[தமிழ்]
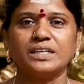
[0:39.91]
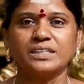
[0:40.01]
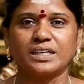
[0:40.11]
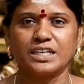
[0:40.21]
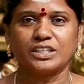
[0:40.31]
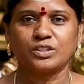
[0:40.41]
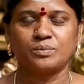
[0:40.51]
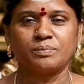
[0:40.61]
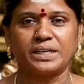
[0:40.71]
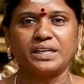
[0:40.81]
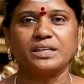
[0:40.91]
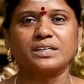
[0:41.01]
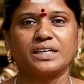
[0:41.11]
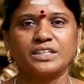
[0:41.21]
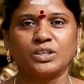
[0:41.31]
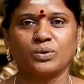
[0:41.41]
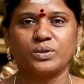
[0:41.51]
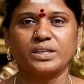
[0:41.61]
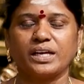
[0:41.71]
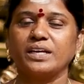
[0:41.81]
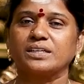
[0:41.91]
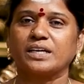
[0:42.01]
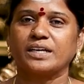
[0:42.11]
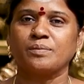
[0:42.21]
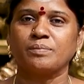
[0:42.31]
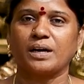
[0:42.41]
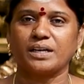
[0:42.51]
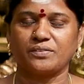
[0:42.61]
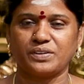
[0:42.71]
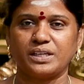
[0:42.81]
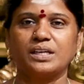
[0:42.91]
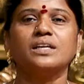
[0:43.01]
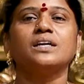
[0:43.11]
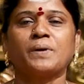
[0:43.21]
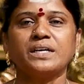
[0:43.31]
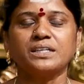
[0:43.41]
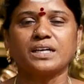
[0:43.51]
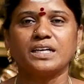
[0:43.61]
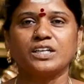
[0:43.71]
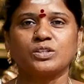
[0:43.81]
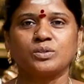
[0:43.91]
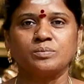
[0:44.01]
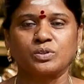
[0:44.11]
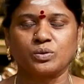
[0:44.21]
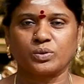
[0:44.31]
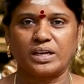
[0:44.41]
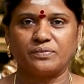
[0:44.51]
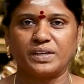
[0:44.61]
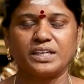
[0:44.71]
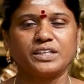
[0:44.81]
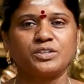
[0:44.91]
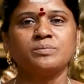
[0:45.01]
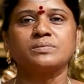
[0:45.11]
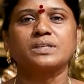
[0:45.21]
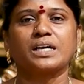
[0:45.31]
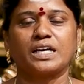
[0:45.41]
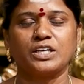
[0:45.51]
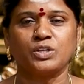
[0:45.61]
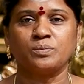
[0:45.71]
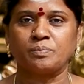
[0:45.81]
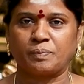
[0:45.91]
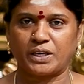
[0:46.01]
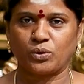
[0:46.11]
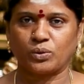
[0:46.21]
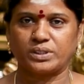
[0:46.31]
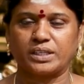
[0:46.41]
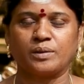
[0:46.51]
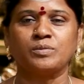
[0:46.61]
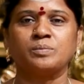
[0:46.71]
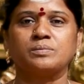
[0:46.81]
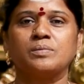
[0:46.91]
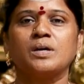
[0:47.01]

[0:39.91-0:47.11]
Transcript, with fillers: கண் கழிக்கும்படி கண்டு கொண்டேன் கடம்பாடவியில் பண் கழிக்கும் குரல் வீணையும் கையும் பயோதரமும்